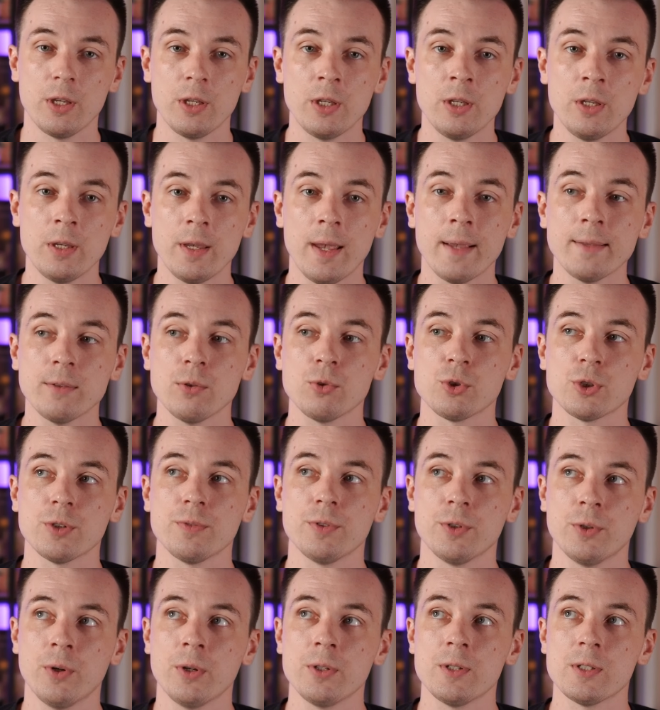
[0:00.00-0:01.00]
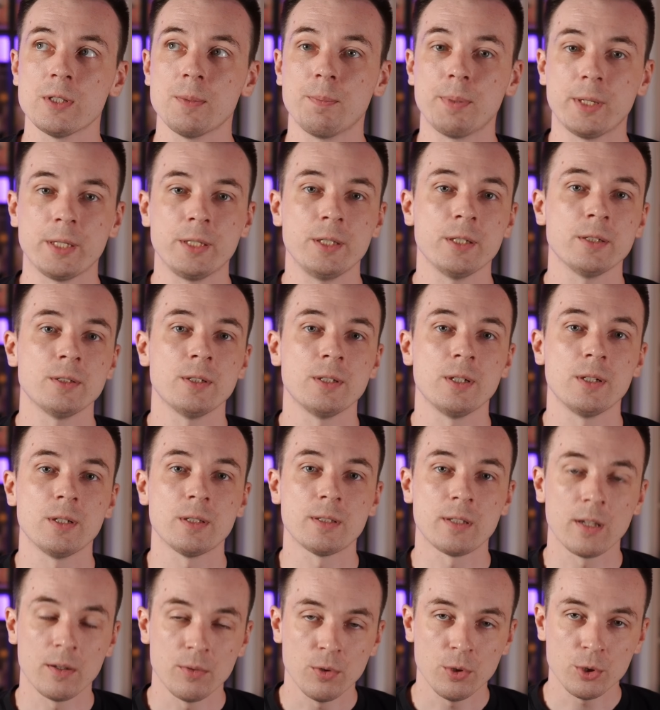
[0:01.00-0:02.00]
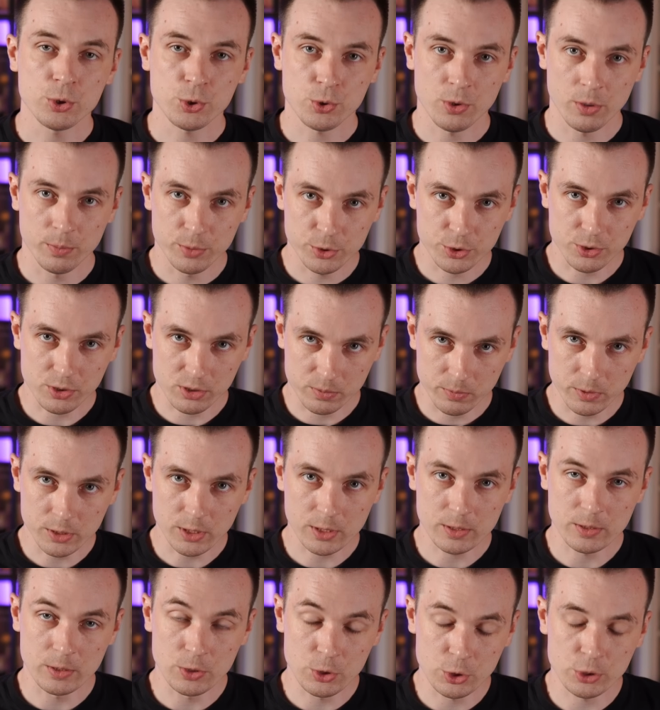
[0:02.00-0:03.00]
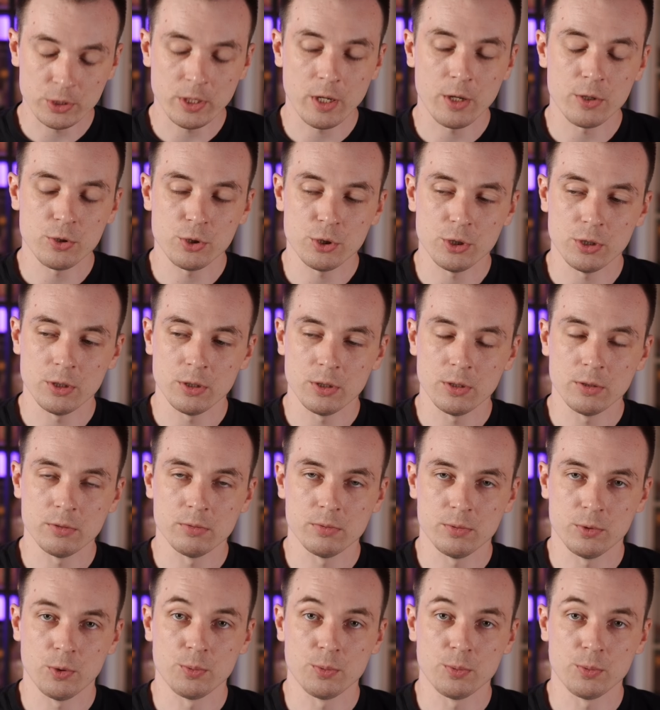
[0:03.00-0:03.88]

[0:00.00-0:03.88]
и это уже выходит за пределы того, что обычно смотрят начинающие,